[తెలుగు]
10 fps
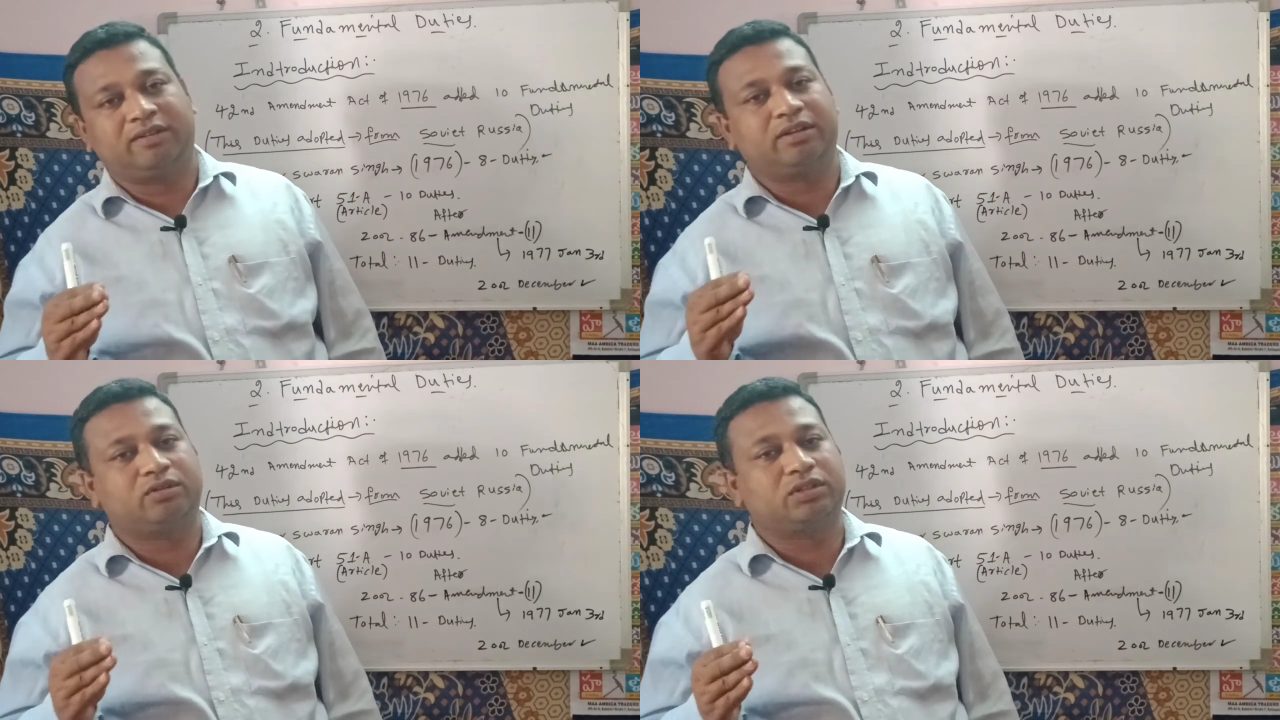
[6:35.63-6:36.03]

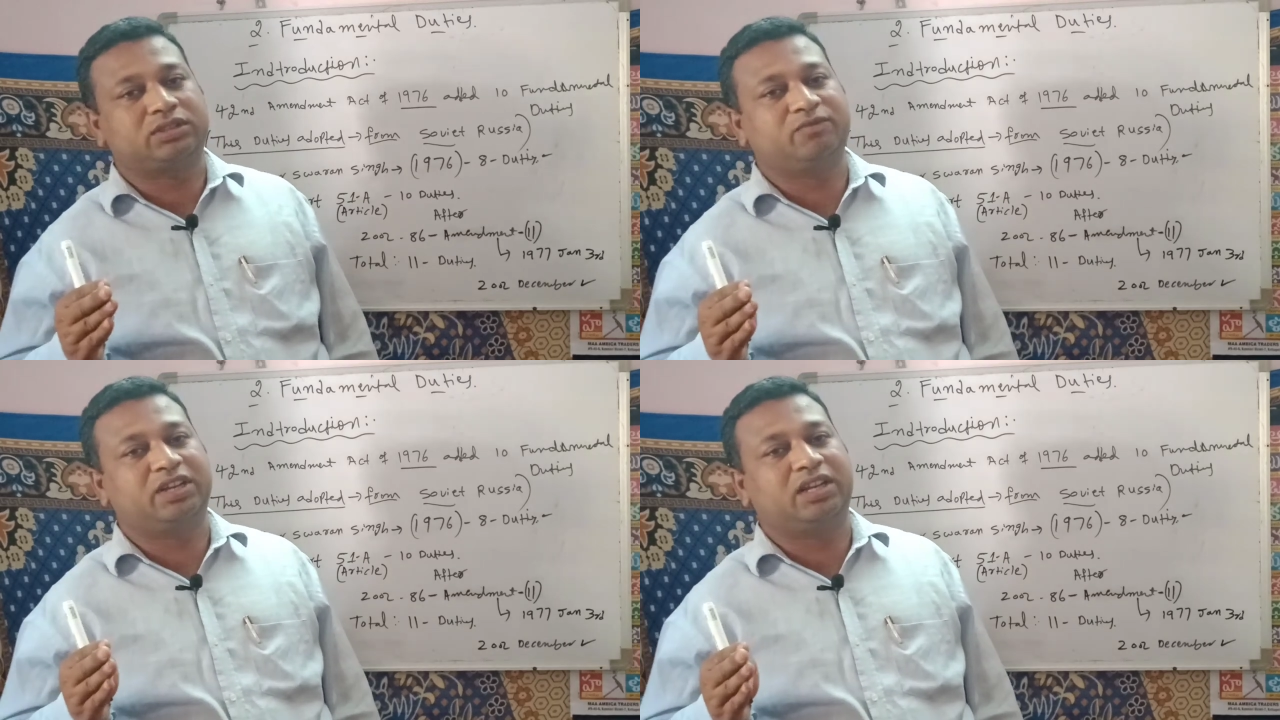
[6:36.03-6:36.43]
ఎవరి
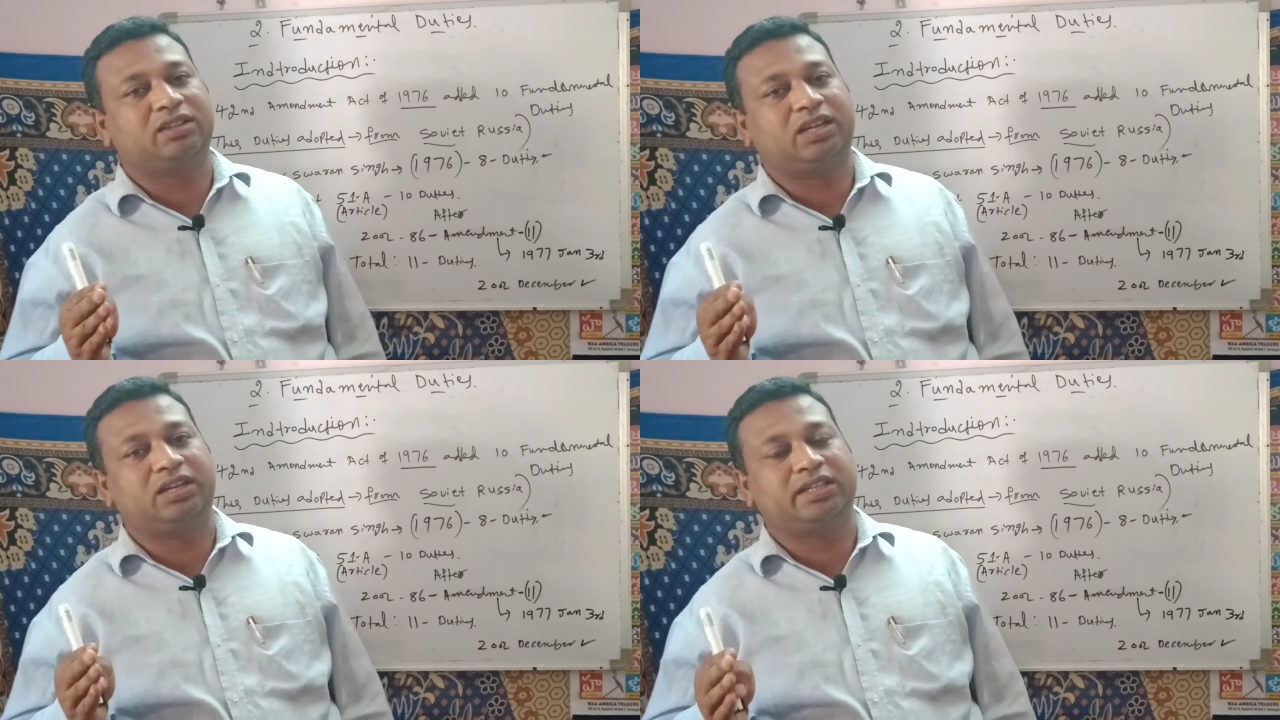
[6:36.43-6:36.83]
కోసం
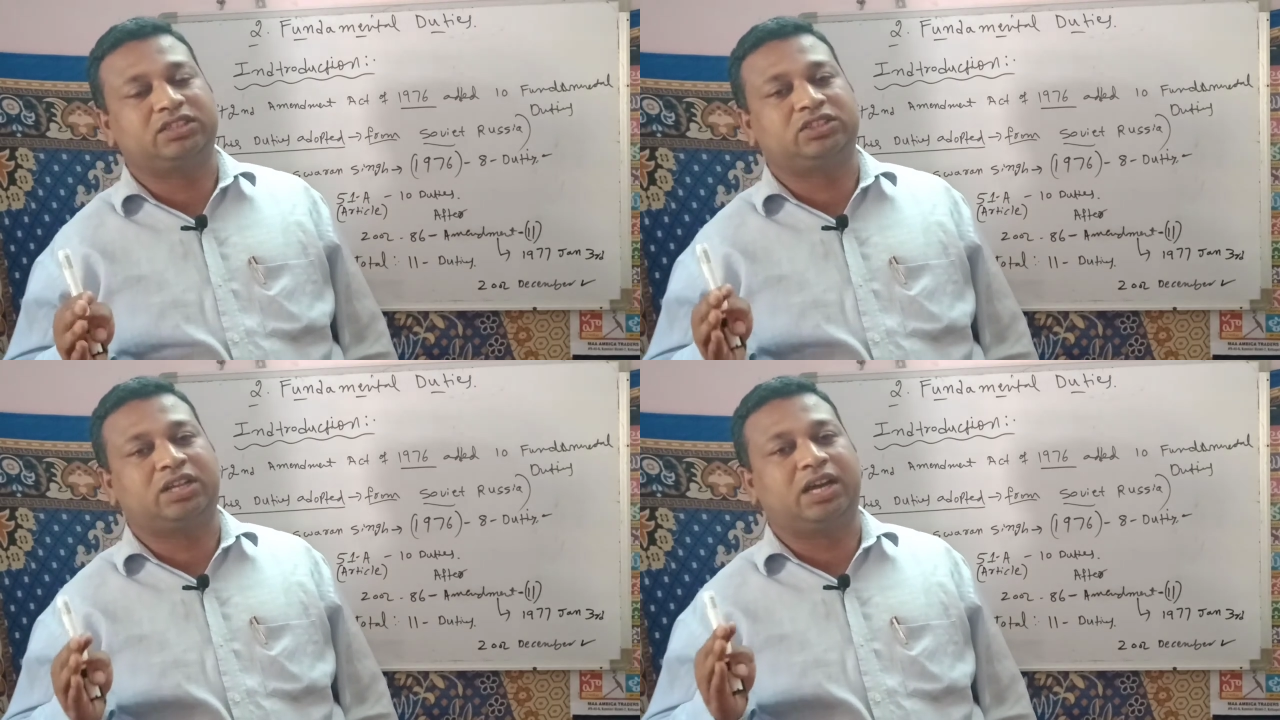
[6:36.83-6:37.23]
వీళ్ళంతా అంటే
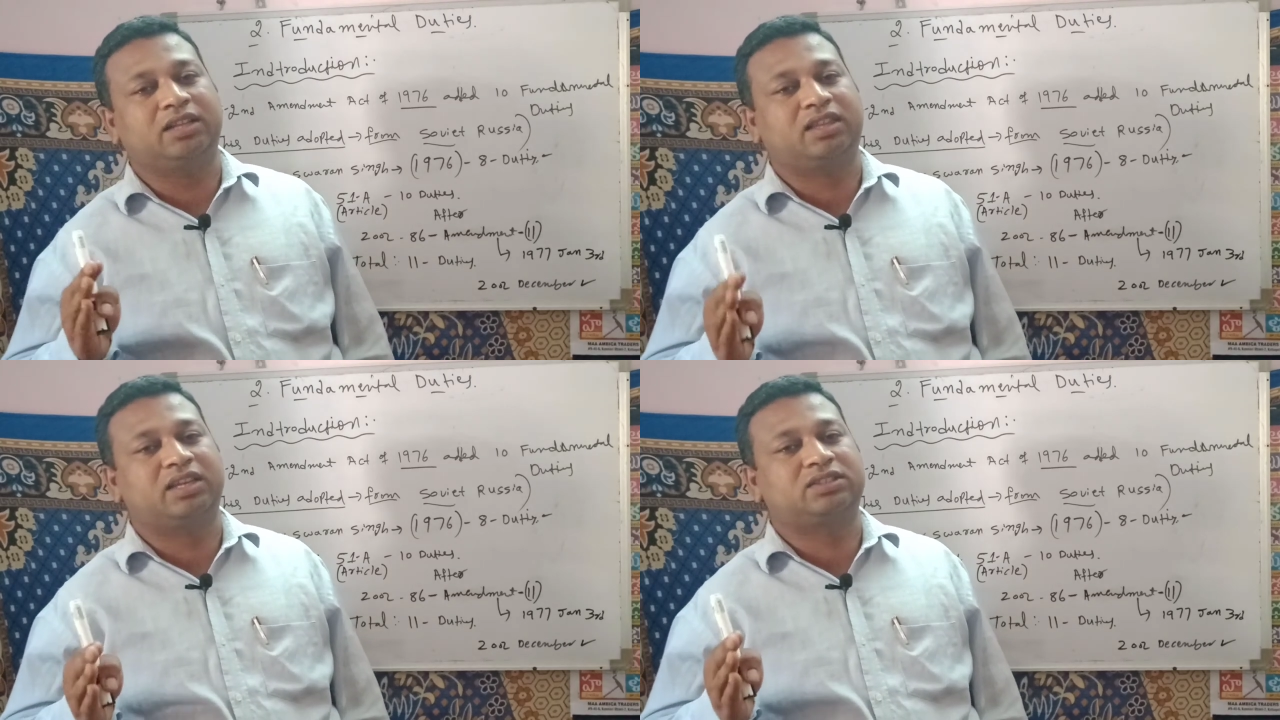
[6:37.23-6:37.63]

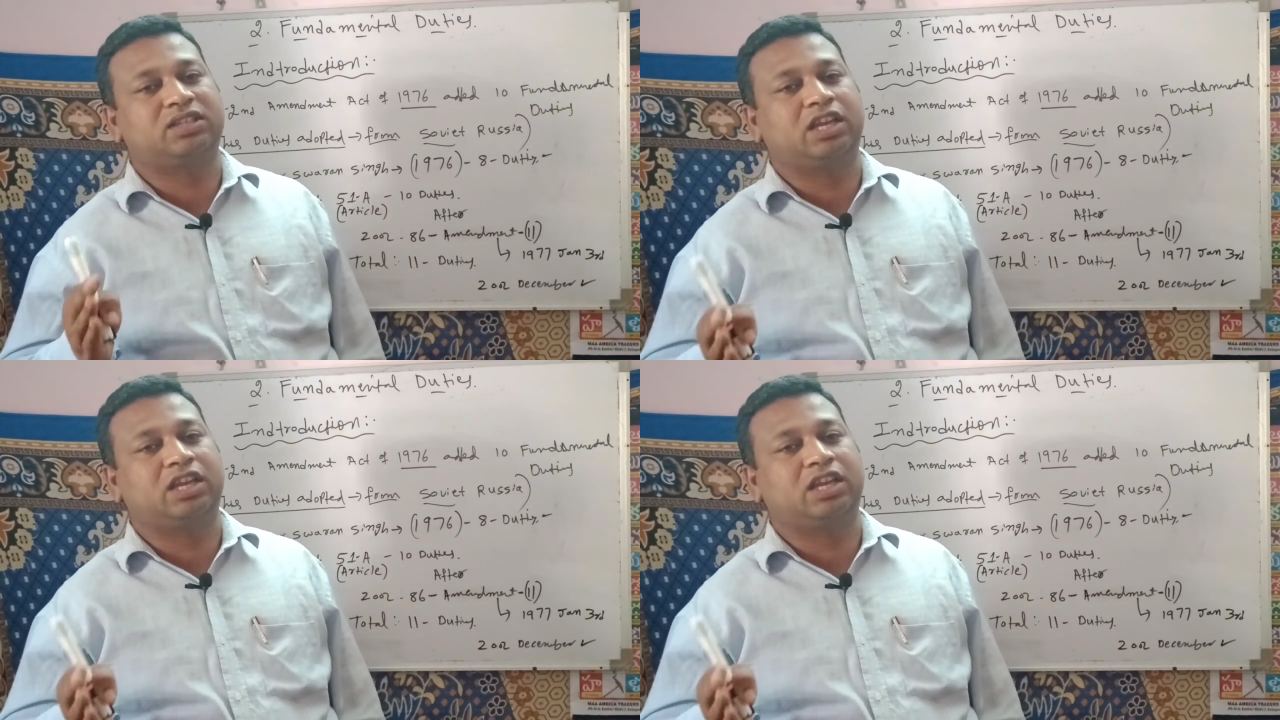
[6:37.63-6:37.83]
జాతీయ